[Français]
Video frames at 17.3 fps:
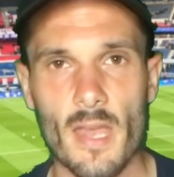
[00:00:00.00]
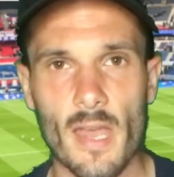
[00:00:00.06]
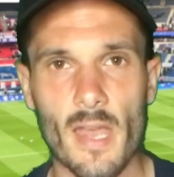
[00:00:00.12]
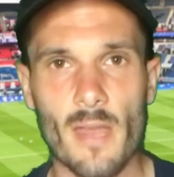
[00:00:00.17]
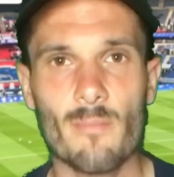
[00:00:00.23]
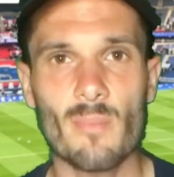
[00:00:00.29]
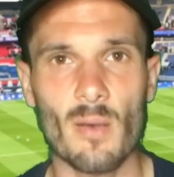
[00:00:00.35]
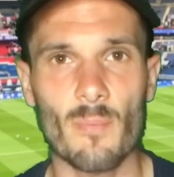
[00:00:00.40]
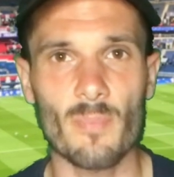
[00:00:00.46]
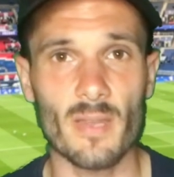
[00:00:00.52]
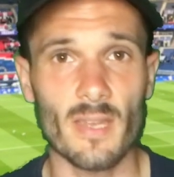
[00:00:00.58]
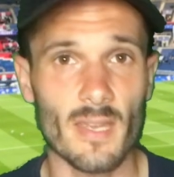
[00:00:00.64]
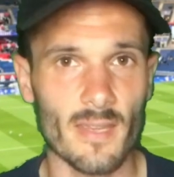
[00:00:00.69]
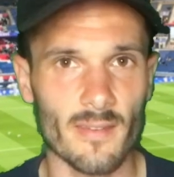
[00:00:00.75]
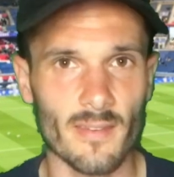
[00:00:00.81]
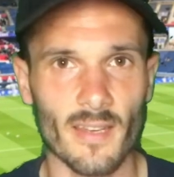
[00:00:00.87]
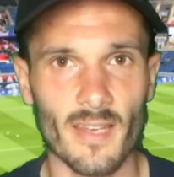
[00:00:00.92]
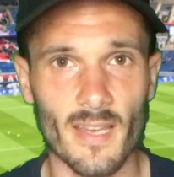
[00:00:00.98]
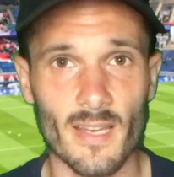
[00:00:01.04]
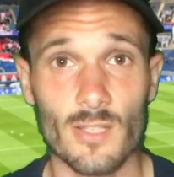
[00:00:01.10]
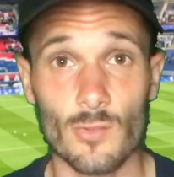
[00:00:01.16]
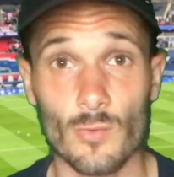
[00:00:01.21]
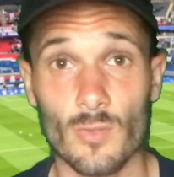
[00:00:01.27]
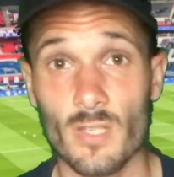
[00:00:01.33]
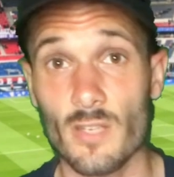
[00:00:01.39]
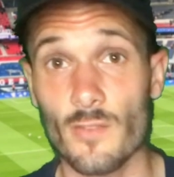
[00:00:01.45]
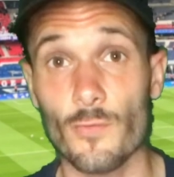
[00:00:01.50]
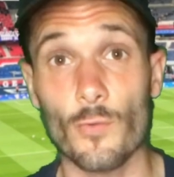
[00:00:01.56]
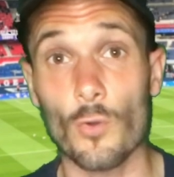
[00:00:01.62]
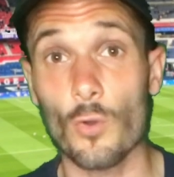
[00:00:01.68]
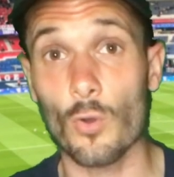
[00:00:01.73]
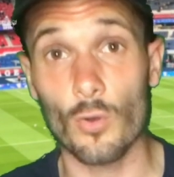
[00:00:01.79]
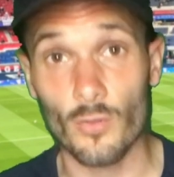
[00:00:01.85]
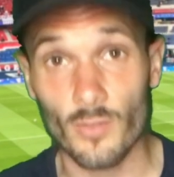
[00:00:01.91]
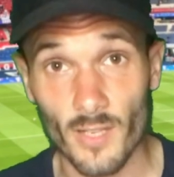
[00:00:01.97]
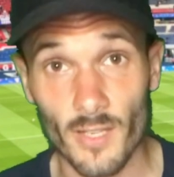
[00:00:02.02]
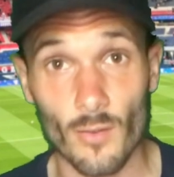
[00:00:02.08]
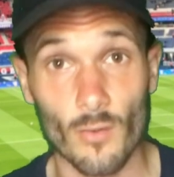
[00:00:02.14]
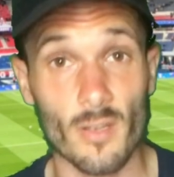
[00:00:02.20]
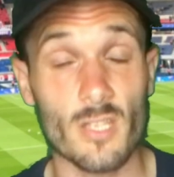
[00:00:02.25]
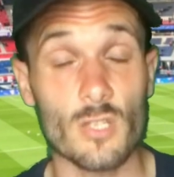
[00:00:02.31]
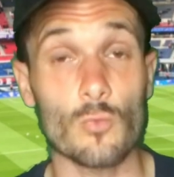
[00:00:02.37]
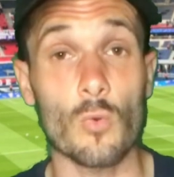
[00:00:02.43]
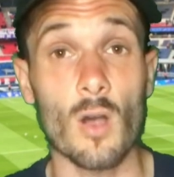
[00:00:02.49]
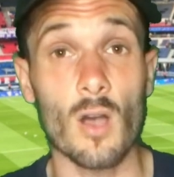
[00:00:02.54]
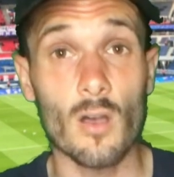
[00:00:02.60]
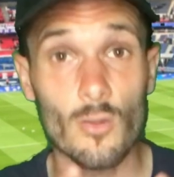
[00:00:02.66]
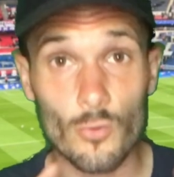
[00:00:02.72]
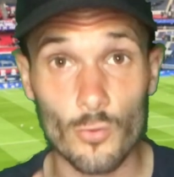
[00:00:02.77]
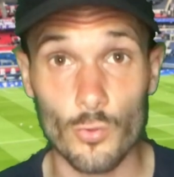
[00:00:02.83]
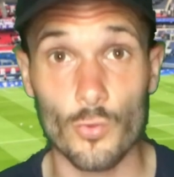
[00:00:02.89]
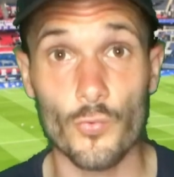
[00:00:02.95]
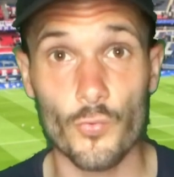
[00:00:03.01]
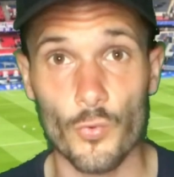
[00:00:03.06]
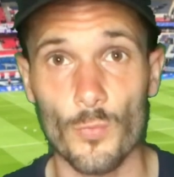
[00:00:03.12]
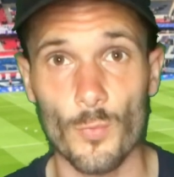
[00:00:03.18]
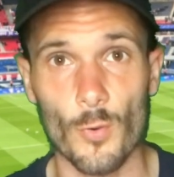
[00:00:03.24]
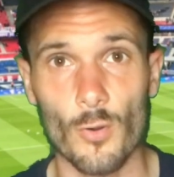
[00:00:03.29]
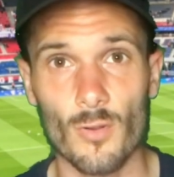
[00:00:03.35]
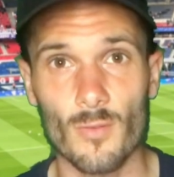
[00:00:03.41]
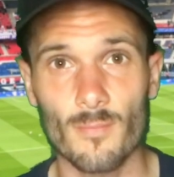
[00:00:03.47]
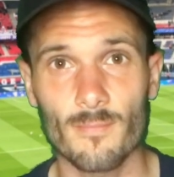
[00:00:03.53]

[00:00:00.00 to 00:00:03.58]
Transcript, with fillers: Mbappé est un garçon qui veut rentrer dans l'histoire du football.